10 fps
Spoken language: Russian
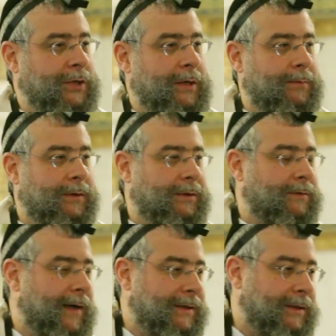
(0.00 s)
чем
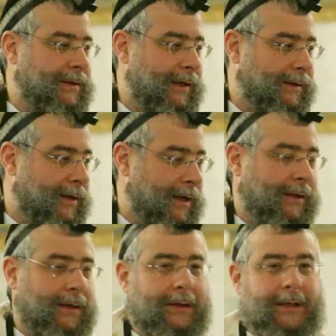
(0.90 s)
20
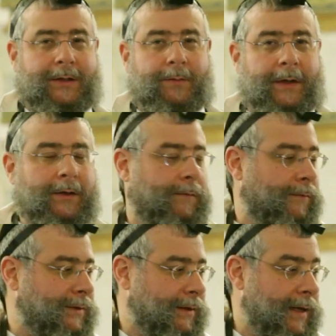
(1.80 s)
латкей, это 10 метров
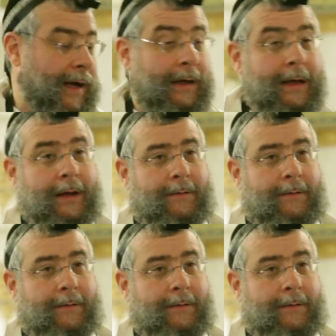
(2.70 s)
высота,